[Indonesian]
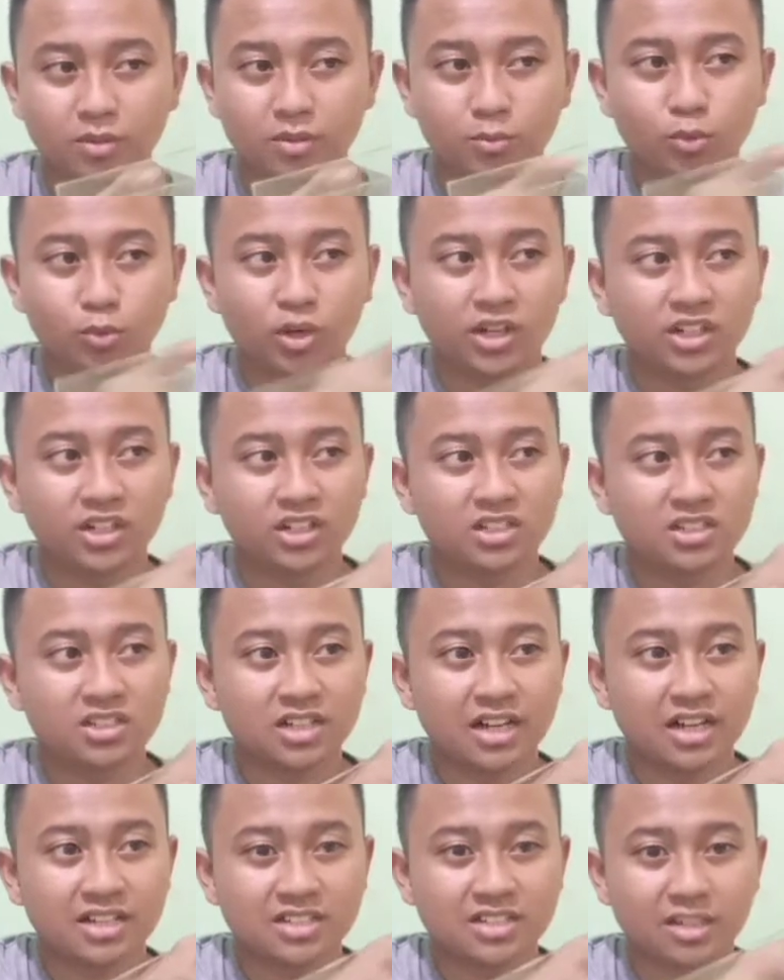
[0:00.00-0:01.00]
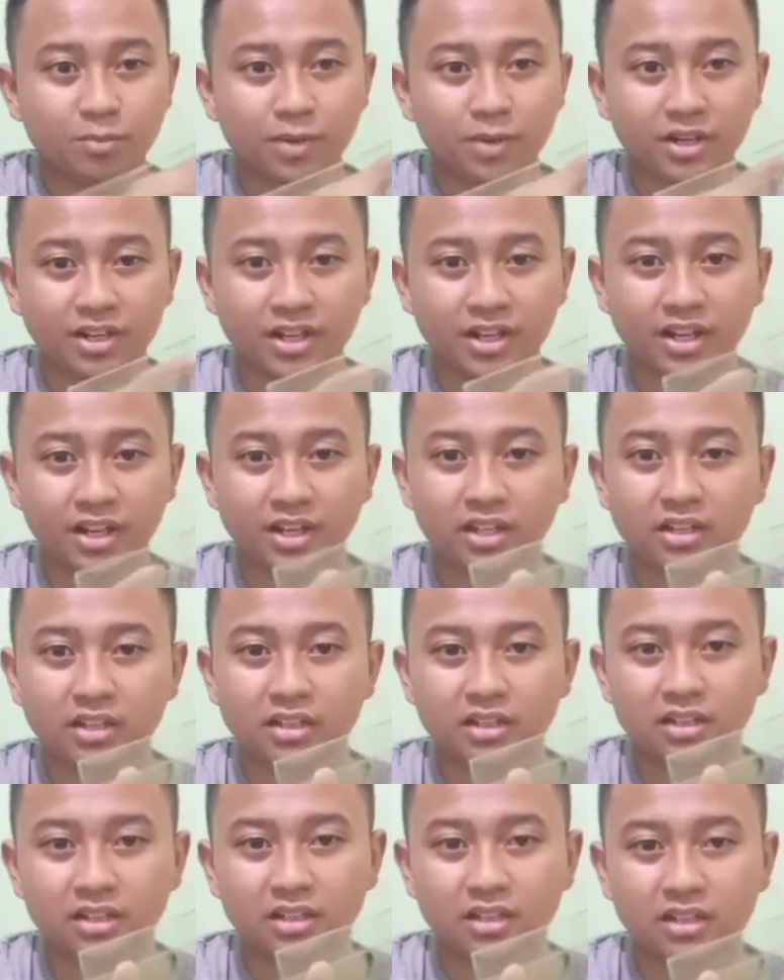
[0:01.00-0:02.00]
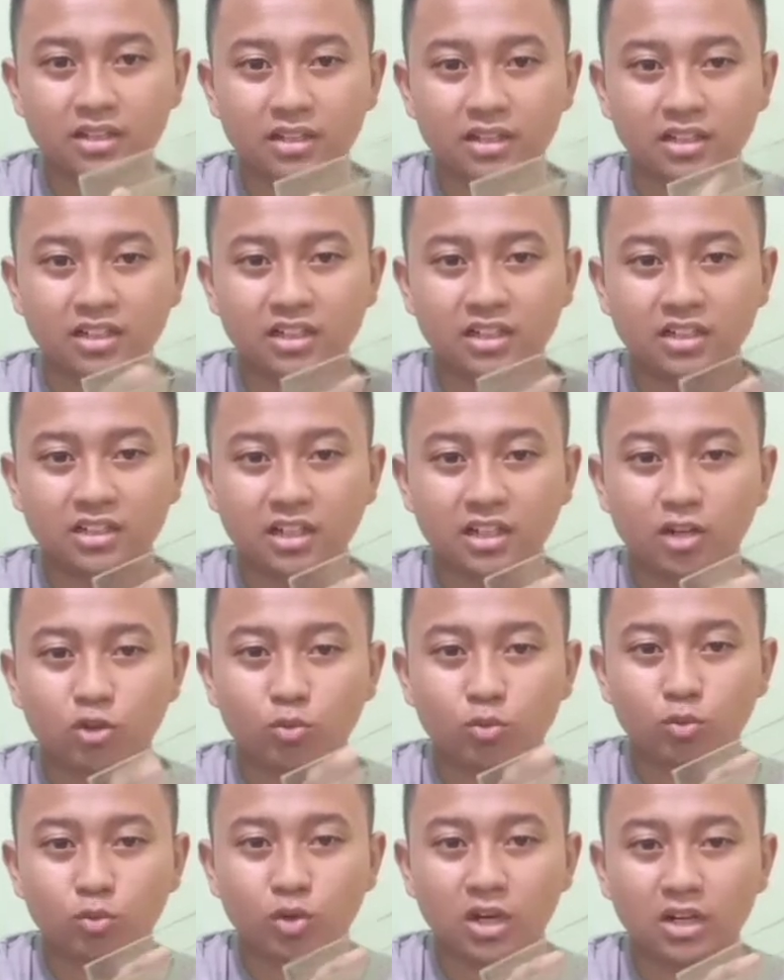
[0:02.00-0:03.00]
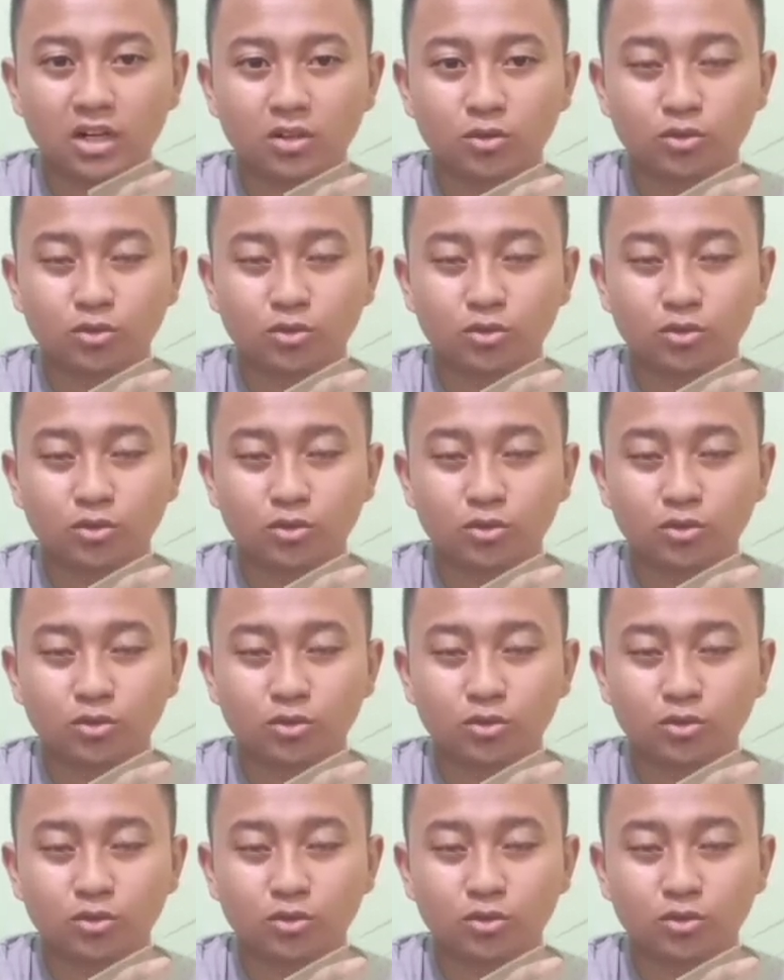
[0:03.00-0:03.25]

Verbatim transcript: buat ini sengaja pendek ini nanti aku buat